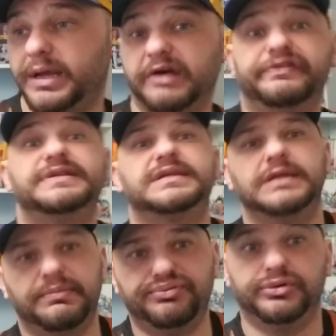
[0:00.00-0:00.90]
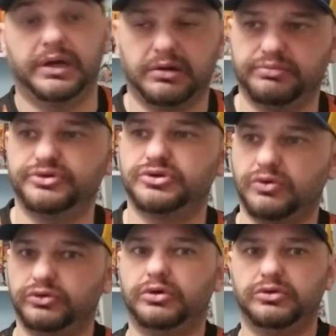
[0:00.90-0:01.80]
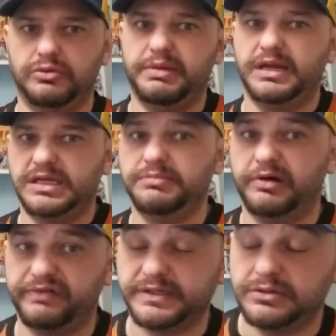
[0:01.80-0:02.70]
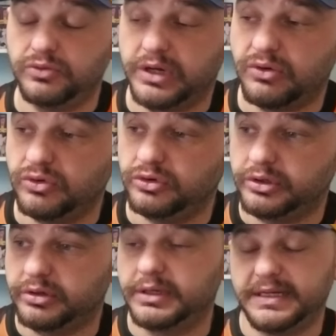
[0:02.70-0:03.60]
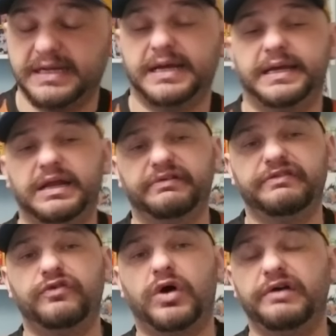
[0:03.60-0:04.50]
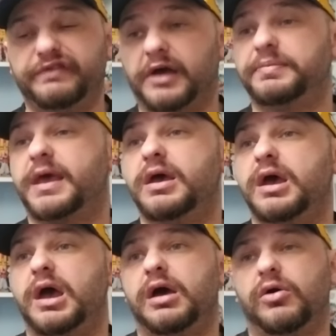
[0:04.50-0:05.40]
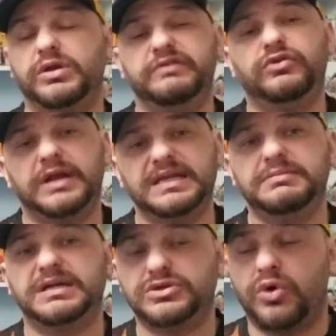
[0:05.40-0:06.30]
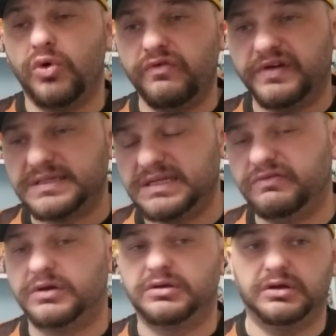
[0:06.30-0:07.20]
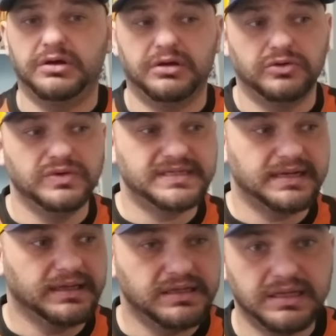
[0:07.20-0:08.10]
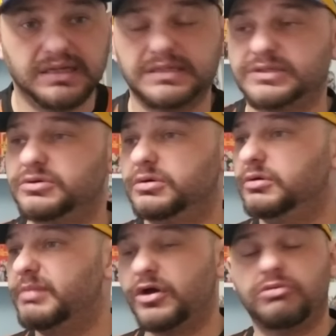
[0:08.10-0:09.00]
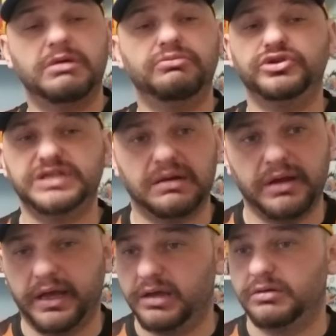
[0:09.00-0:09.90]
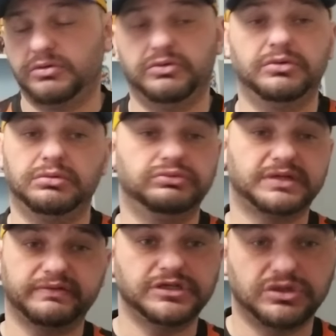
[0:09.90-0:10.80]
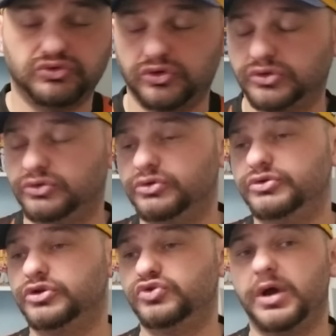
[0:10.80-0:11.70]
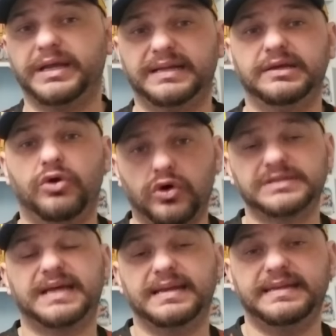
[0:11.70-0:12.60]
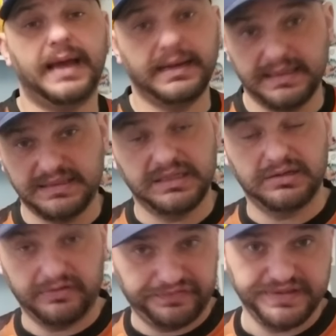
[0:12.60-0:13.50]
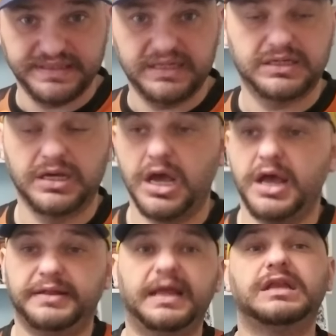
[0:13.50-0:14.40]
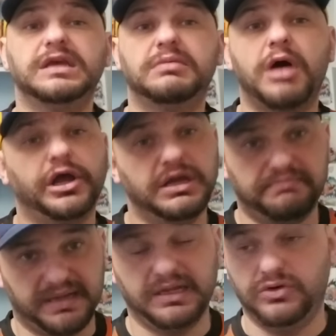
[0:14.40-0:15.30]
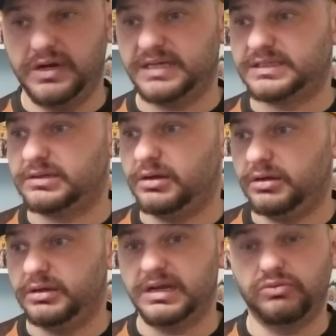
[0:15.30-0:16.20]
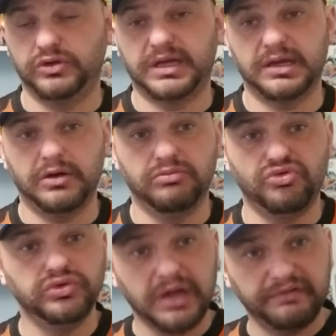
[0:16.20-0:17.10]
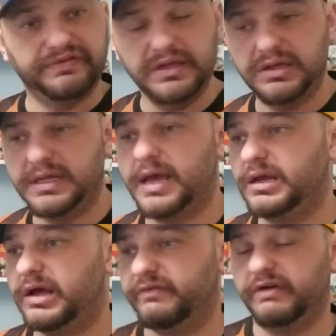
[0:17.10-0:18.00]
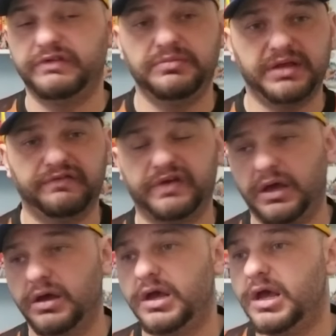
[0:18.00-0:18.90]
Il a fait ce qu'il a pu, hein, en plus contre une belle équipe en face de Monaco, donc euh, il avait fort à faire. Au niveau de l'animation offensive, euh, Luis Enrique se bat comme un beau diable. Hein. Euh, vous savez que j'ai toujours soutenu ce joueur. Il a des grosses qualités athlétiques, physiques. Techniquement, il n'est pas dégueulasse. Euh, il a montré euh, beaucoup d'envie hier. Il avait envie de bien faire.